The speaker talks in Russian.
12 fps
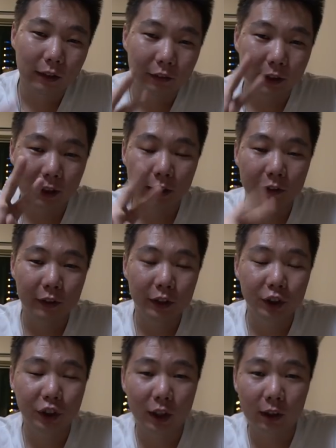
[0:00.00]
Вторая
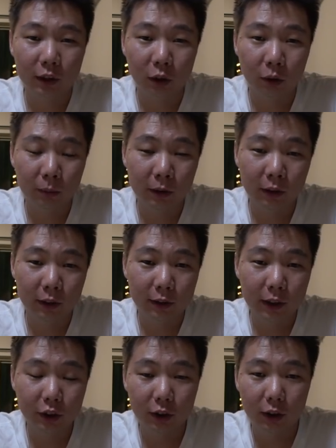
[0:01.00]
вещь, о котором говорит
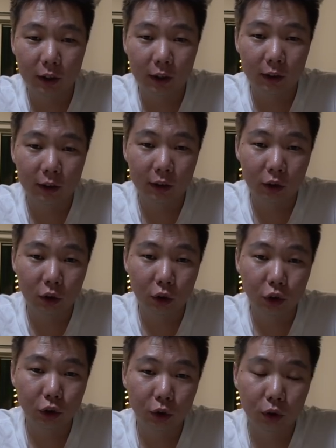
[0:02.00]
Саша, это то,
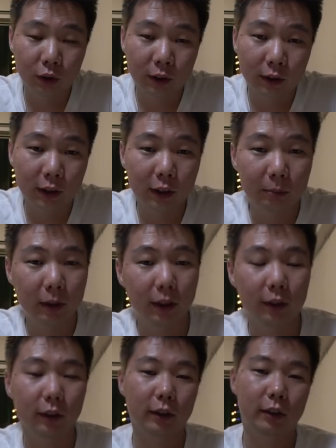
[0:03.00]
что иногда на
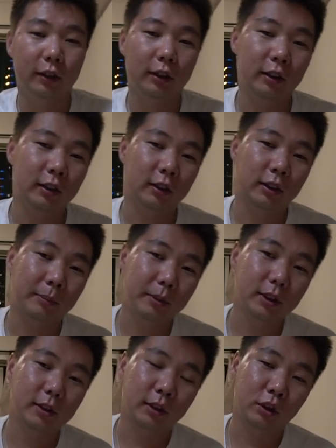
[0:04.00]
билетах не
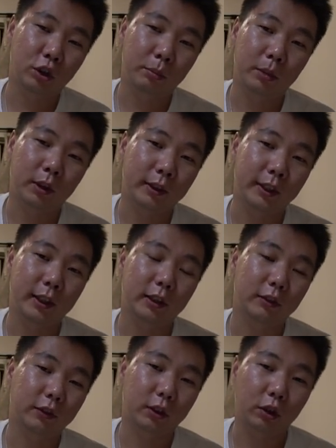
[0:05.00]
написаны номер
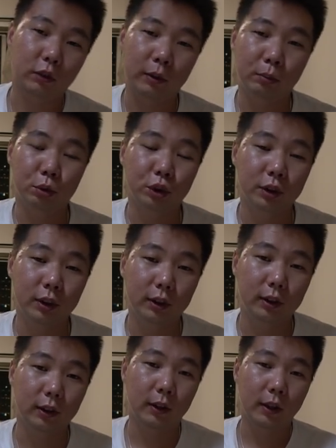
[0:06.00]
гейтов, в который вам нужно
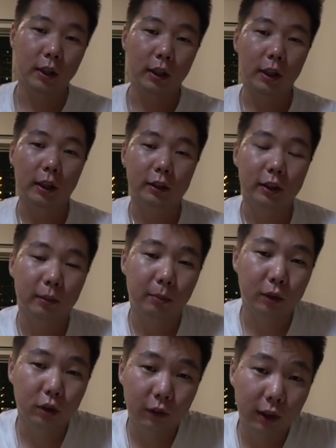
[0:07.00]
идти. Самый
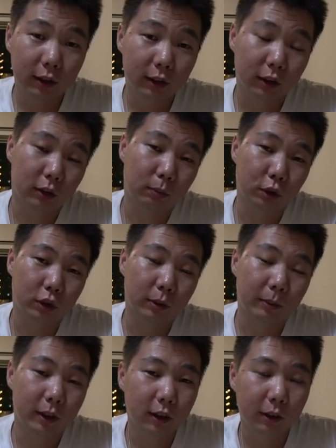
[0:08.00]
простой вариант это просто
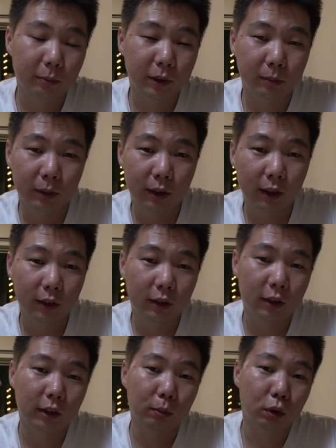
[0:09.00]
пойти и посмотреть
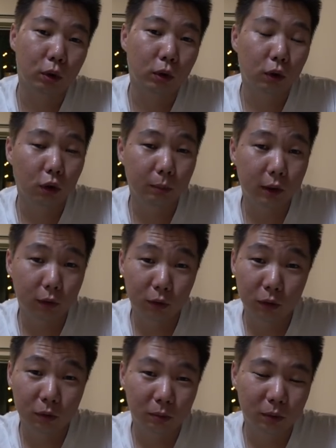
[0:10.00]
на табло. Кроме
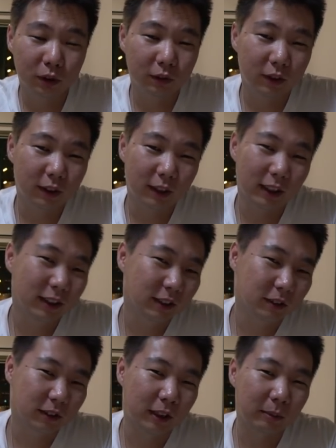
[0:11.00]
того, можно всегда
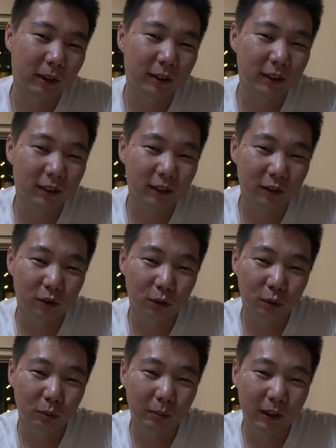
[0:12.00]
обратиться в
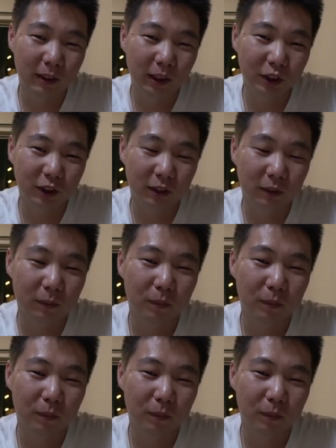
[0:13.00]
службу поддержки.